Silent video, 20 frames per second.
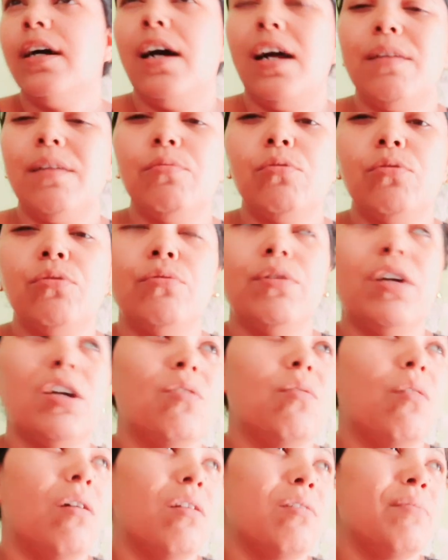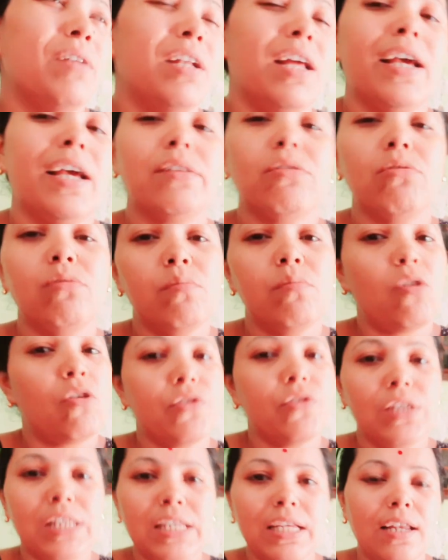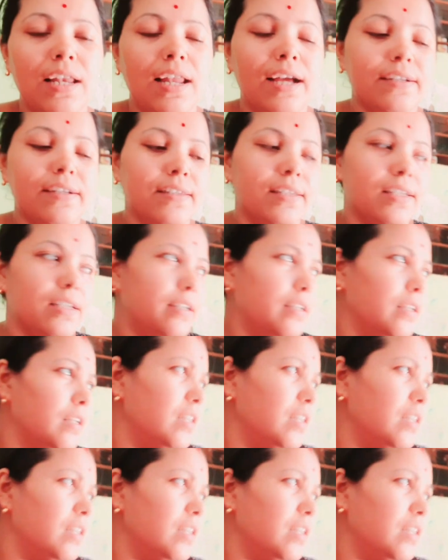আর বন্ধুরা গরমে না একদম অস্থির লাগছে